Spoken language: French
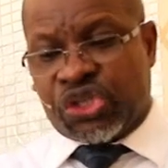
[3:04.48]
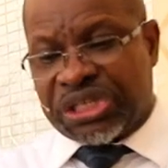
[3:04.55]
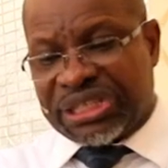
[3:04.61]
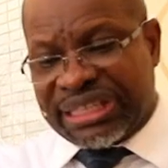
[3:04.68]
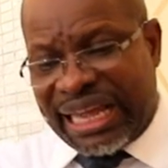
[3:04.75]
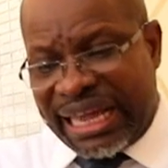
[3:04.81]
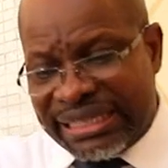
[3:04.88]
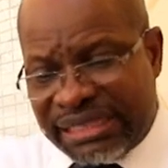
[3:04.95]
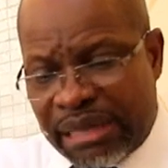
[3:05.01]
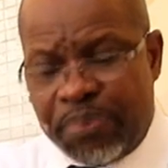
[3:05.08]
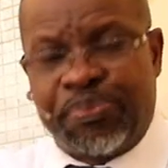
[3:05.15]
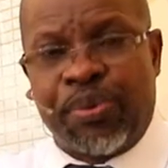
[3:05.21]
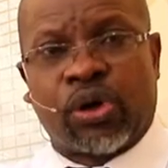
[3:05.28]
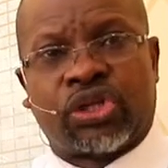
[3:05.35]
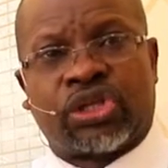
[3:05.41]
très
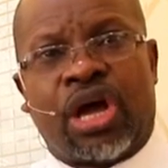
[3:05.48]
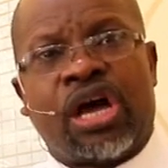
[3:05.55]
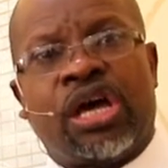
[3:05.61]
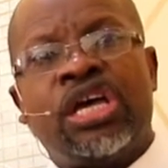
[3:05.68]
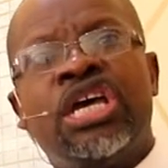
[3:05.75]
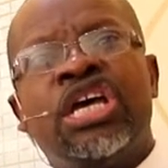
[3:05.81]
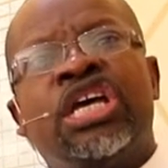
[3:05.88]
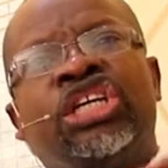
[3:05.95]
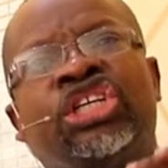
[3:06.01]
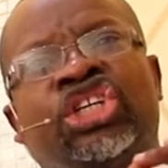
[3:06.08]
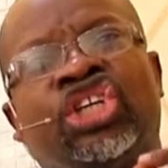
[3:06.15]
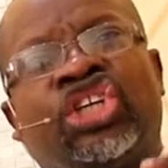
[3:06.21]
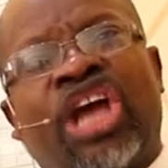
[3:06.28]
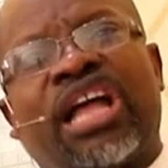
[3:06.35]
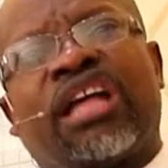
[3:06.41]
important.
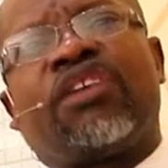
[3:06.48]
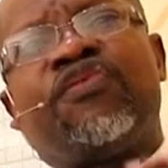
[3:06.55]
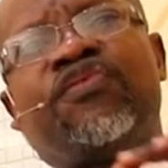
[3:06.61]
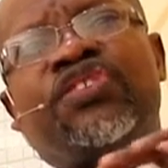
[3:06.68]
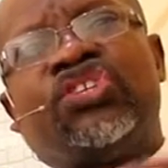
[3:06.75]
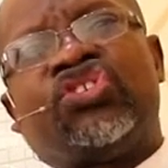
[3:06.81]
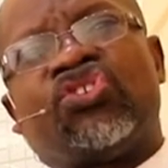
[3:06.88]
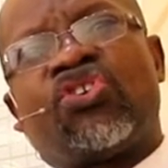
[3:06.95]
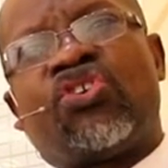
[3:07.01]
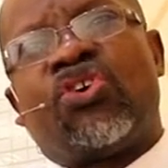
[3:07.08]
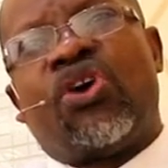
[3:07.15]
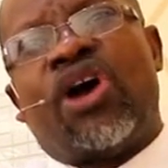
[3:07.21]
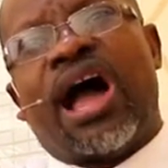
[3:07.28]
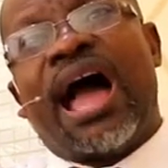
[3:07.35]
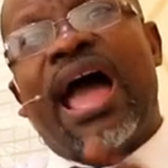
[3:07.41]
Chaque
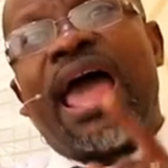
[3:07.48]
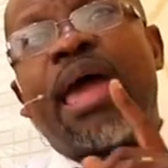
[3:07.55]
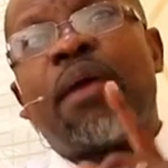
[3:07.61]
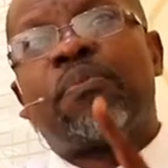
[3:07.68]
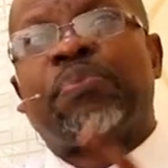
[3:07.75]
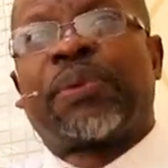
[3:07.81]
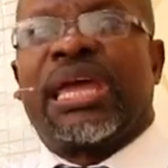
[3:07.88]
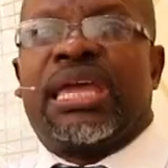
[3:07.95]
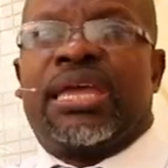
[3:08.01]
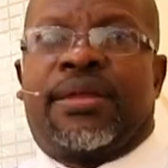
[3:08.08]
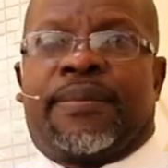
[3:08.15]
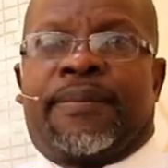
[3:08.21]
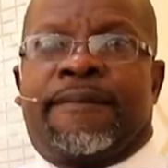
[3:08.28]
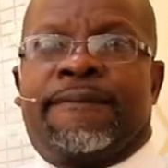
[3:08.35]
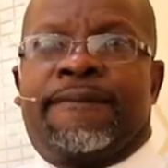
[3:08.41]
vision a un prix.
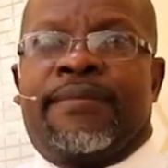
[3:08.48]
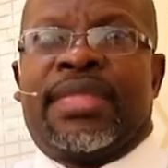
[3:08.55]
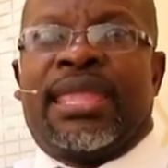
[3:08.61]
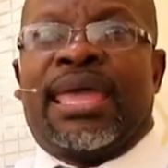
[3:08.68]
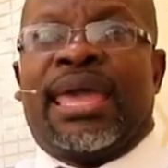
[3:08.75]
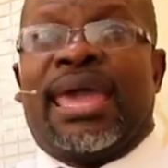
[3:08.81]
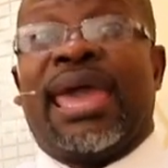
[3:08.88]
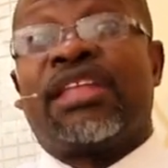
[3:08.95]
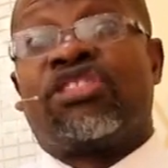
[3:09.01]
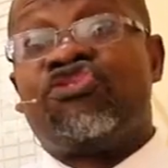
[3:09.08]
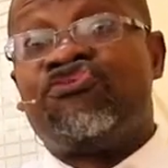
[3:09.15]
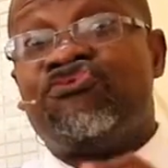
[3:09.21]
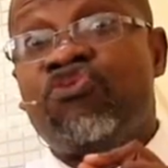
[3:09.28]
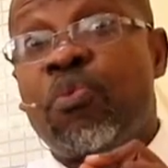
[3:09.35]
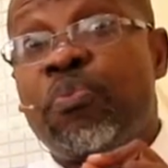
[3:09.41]

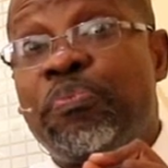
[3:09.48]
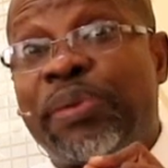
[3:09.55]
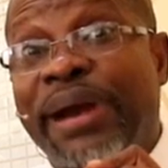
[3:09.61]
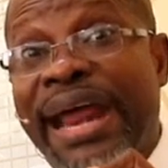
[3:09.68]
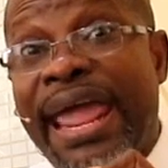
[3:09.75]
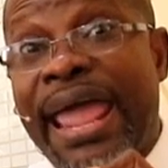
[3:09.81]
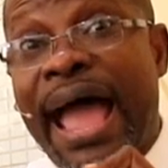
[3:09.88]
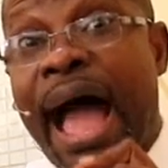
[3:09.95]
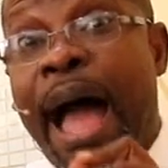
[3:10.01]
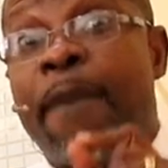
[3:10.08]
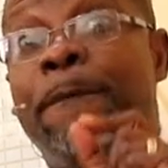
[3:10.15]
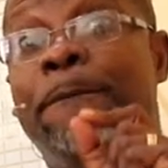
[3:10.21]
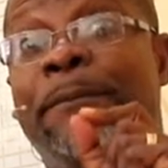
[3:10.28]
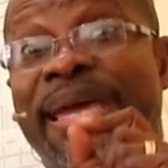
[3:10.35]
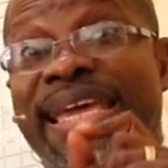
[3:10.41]
Êtes-vous prêt à
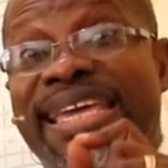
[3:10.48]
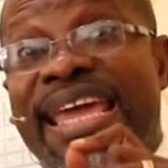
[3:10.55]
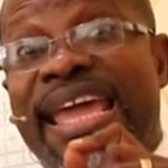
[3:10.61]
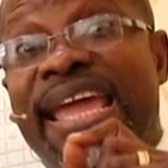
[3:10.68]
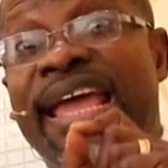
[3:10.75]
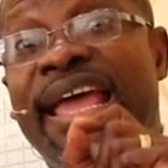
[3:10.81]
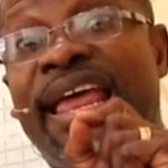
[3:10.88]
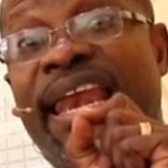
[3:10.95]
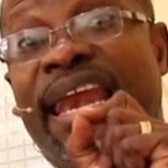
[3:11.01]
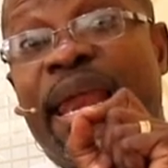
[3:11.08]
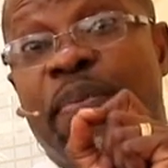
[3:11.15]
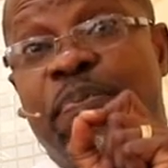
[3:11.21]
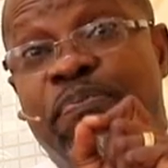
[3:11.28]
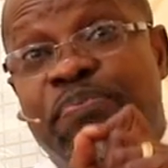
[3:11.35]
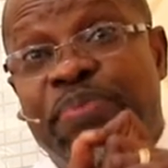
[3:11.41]
payer le
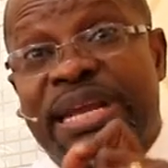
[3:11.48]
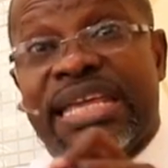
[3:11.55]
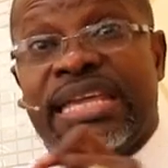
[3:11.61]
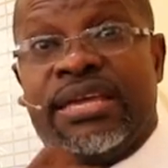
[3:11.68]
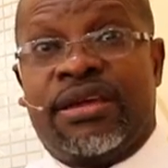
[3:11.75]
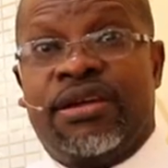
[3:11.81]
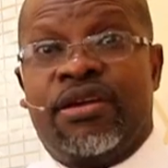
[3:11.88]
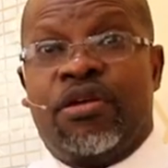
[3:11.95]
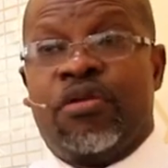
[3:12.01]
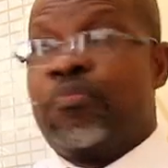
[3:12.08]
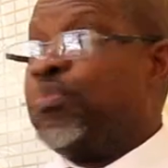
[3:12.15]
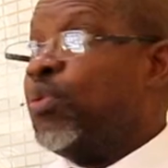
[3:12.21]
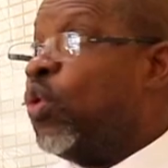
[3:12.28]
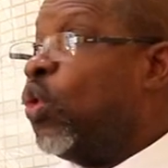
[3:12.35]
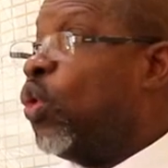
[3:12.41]
prix
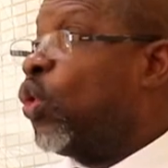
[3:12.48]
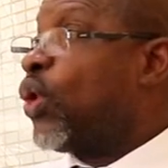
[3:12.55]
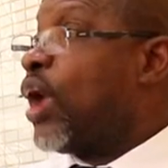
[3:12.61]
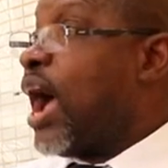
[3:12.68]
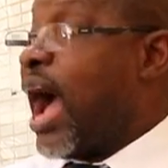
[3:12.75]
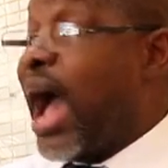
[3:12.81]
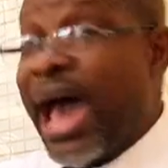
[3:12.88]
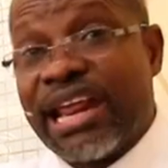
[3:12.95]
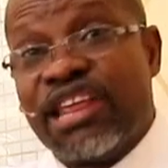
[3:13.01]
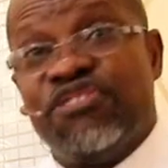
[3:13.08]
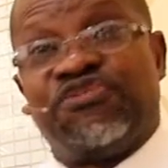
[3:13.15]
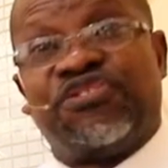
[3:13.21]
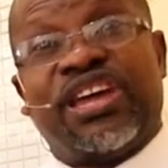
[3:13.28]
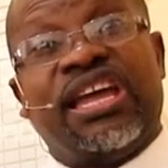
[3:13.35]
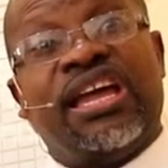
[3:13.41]
pour
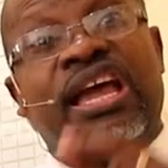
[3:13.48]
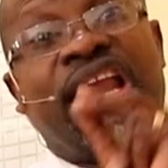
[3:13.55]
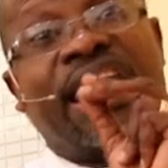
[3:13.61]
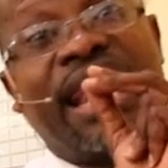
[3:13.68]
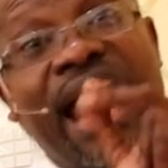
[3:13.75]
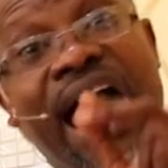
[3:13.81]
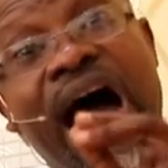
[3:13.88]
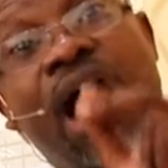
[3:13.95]
arriver là